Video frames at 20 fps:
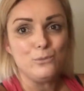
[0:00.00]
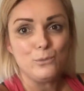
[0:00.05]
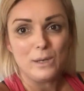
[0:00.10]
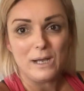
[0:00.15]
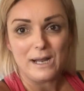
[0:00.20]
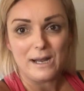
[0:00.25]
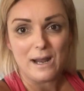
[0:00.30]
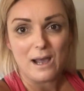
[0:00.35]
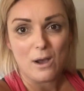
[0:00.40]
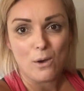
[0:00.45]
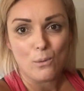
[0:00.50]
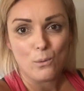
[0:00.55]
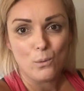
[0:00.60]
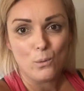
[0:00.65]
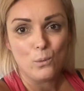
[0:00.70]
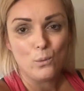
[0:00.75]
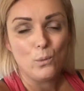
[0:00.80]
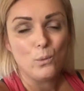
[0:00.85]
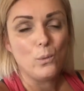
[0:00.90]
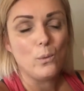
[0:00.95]
no
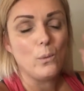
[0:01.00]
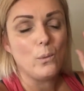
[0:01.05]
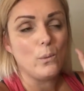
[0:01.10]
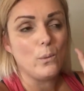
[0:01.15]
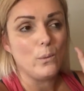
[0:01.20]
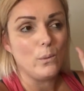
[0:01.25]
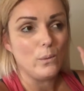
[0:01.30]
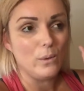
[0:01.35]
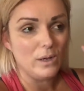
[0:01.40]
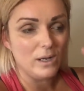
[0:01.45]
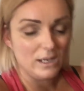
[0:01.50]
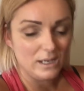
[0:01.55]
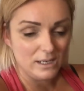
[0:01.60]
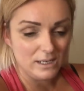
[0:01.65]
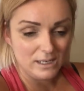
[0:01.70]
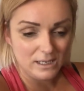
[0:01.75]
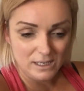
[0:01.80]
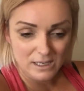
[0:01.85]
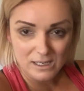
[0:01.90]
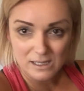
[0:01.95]
canal
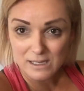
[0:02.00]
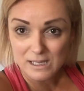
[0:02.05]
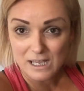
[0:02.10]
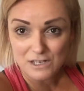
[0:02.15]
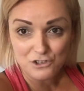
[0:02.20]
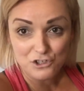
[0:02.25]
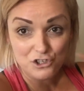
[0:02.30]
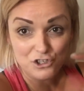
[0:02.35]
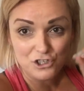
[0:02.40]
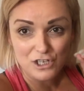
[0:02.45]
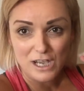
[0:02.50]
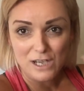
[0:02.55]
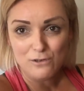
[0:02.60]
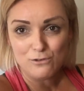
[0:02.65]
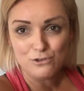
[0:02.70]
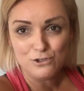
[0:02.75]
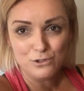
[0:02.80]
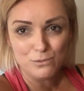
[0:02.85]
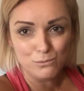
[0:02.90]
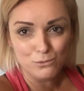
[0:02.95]
e tá
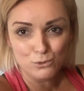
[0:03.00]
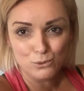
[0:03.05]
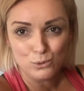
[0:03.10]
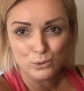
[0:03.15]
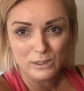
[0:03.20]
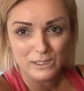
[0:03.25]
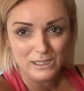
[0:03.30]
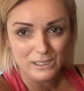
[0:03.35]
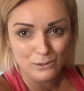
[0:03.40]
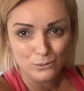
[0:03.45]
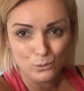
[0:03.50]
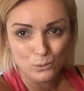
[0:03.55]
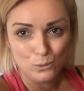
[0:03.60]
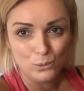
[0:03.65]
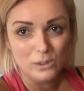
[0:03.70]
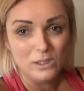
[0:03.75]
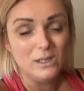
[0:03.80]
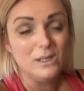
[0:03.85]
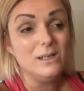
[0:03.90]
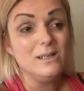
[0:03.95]
cheio de mundo
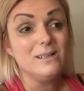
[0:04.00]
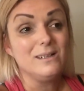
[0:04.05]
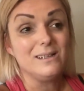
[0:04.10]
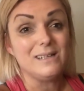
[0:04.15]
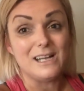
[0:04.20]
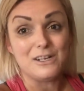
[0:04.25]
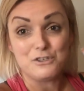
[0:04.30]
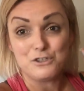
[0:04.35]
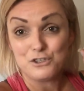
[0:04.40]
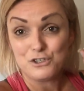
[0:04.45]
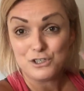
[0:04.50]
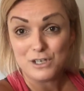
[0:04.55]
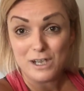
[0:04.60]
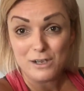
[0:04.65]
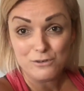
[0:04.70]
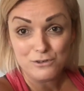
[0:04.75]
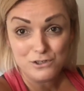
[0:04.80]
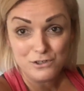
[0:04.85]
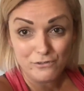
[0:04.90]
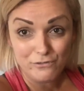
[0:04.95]
gringo, tá
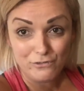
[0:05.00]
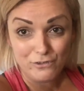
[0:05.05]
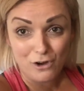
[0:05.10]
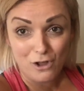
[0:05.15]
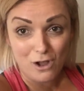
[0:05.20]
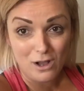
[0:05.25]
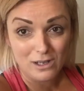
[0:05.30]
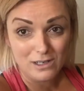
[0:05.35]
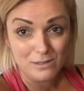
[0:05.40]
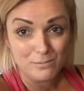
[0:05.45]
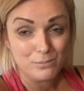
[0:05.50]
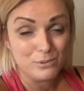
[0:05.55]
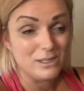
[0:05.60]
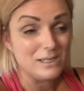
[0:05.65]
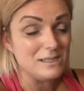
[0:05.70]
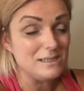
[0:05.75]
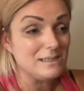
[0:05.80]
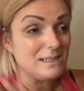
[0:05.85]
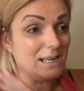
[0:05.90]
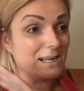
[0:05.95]
cheio de vlog,
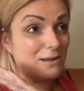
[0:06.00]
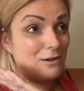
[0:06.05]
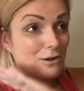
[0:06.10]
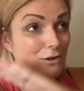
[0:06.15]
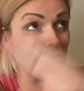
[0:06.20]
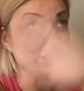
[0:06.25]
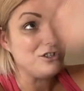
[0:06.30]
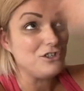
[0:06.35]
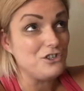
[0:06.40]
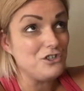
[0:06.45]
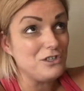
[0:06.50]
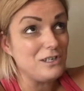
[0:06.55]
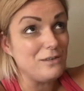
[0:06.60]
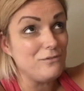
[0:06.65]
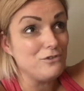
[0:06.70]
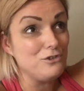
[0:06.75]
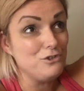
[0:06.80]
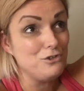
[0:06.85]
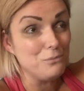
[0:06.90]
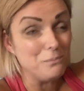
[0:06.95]
porque esse canal agora a gente tem
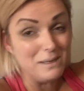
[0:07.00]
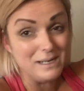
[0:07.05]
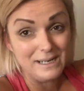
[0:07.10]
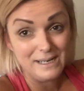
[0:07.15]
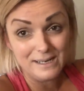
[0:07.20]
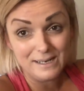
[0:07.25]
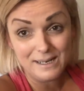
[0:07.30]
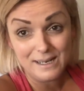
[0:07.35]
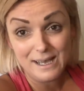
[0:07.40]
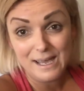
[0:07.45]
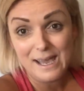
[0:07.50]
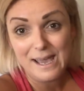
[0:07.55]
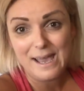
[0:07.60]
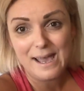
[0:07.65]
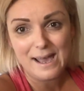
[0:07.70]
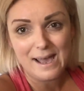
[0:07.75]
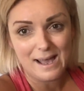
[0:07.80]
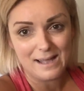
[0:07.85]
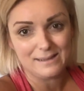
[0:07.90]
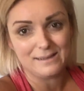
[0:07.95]
vídeo de manhã e
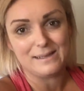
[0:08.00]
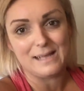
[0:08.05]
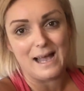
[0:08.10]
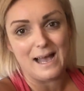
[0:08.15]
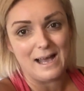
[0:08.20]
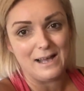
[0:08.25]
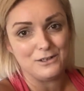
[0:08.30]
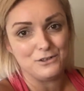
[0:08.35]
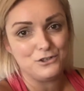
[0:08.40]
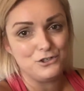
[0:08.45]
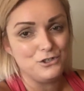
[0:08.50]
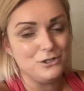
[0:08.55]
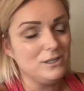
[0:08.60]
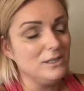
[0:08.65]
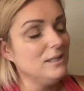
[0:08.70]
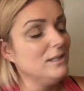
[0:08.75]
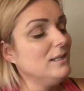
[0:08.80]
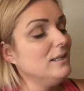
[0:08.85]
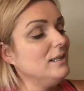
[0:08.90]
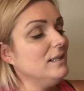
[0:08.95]
à tarde.